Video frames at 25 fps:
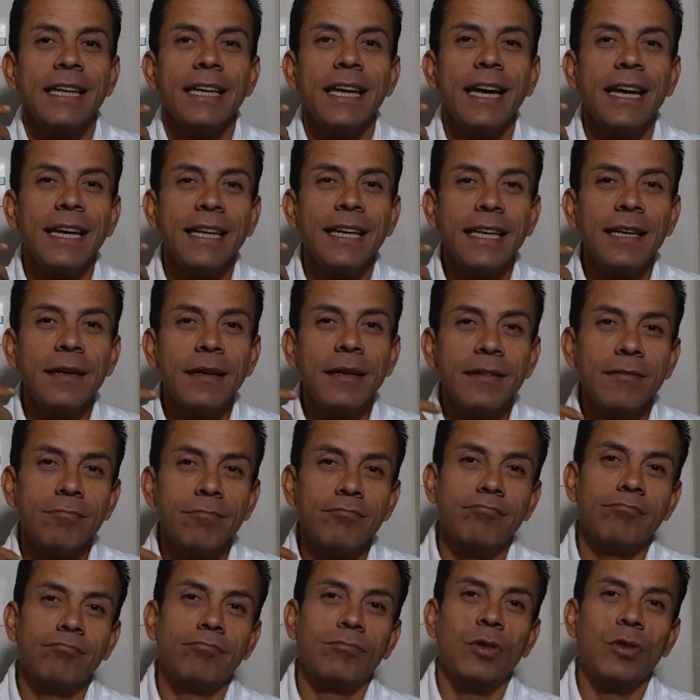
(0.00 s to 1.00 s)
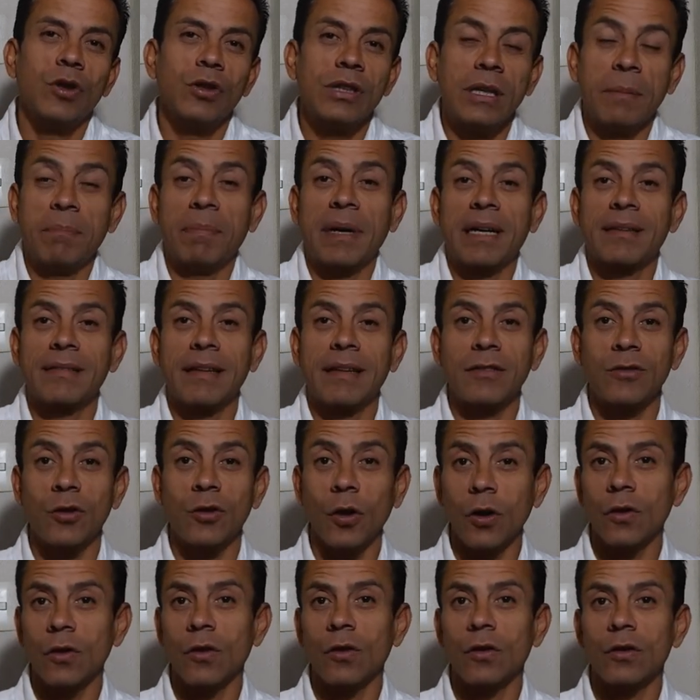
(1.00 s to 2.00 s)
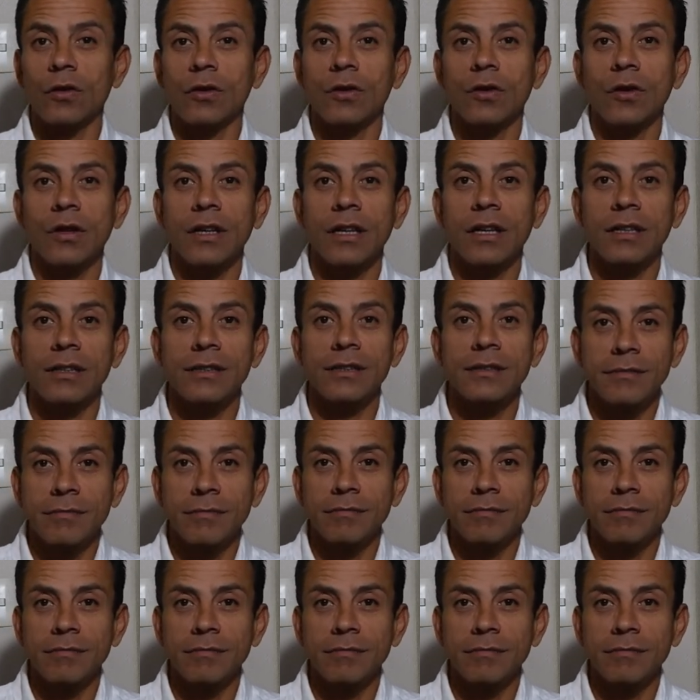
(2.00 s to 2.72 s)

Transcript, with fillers: Y ahí donde parte todo, ¿no?